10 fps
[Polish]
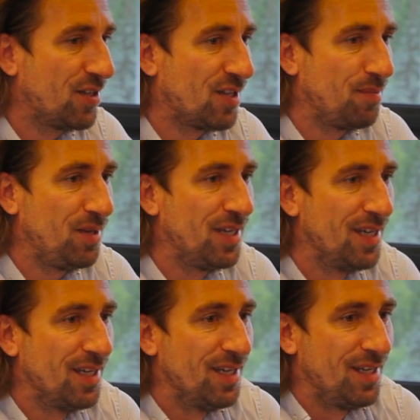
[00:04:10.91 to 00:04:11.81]
Czasami
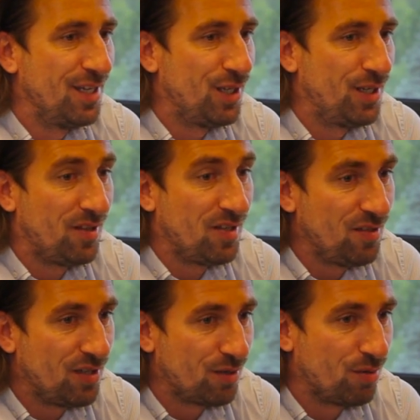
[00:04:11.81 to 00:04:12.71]

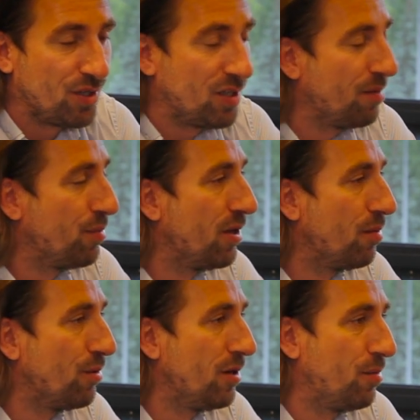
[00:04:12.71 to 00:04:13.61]
decyzje, które się
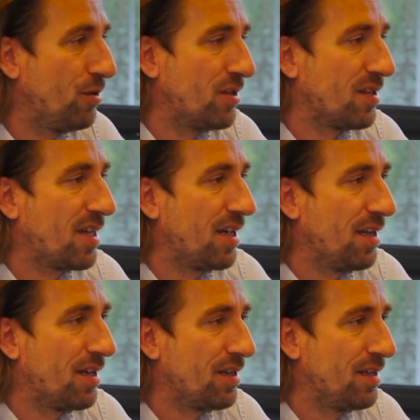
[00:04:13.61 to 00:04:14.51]
podejmuje podczas
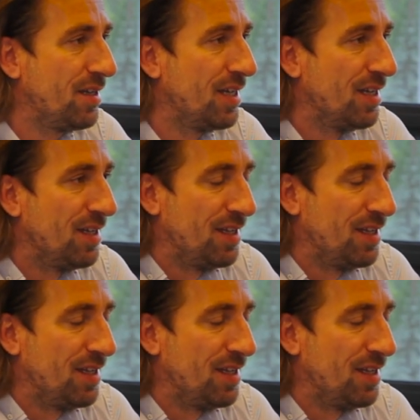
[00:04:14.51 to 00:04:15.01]
kariery.